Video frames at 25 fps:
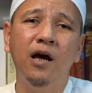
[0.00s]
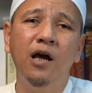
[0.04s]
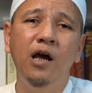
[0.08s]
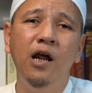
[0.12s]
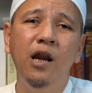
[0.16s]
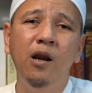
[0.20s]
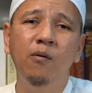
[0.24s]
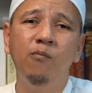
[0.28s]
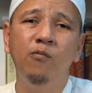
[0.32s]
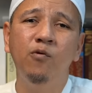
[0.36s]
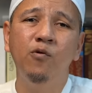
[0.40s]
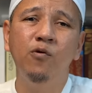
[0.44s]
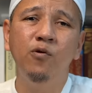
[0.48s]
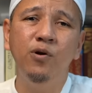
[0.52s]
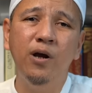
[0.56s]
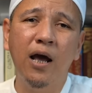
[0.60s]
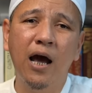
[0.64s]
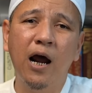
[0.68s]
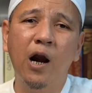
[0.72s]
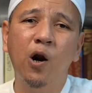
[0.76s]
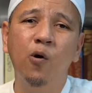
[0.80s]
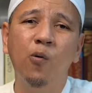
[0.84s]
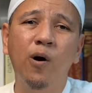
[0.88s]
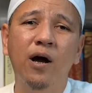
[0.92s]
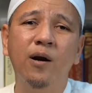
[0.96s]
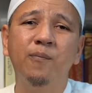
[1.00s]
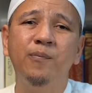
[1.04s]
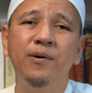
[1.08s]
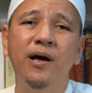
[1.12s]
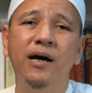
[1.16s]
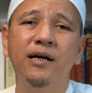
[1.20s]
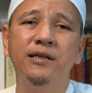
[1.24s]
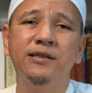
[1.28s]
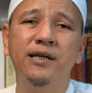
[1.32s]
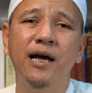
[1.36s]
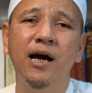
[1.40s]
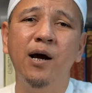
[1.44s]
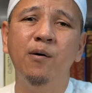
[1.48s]
ilmu yang luar
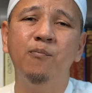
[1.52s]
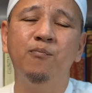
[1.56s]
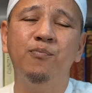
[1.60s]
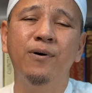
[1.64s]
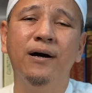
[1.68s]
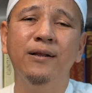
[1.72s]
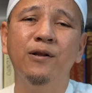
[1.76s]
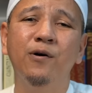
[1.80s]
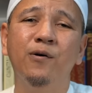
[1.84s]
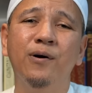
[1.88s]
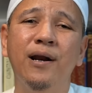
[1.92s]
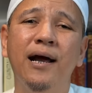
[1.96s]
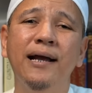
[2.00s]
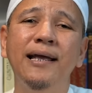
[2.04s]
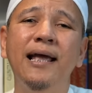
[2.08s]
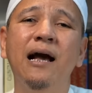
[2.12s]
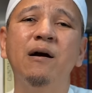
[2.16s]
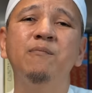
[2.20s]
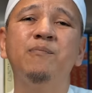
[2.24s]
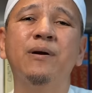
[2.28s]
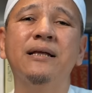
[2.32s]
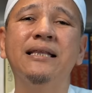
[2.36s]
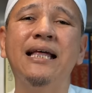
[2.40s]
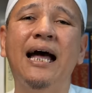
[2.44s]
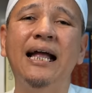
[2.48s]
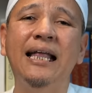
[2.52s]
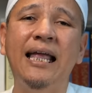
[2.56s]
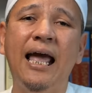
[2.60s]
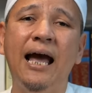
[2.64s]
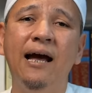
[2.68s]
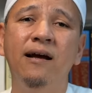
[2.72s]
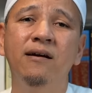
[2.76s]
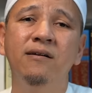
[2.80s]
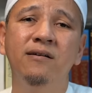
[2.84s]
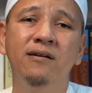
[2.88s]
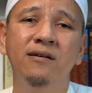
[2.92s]
biasa buat orang yang bertanya.